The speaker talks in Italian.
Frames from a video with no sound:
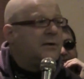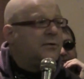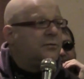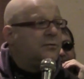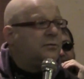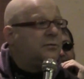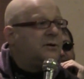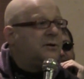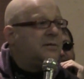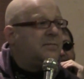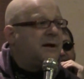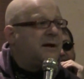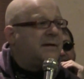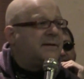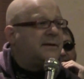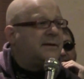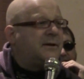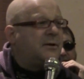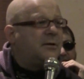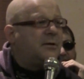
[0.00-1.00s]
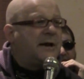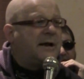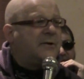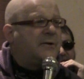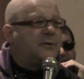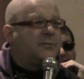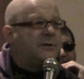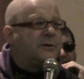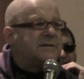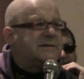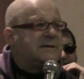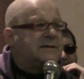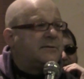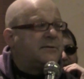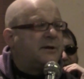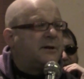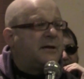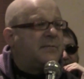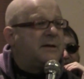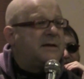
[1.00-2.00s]
tutti i dibattiti che ho letto poi a
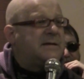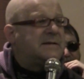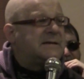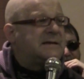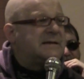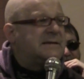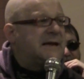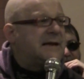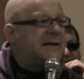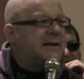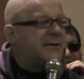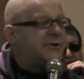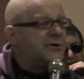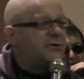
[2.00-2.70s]
seguito delle bestie di Satana.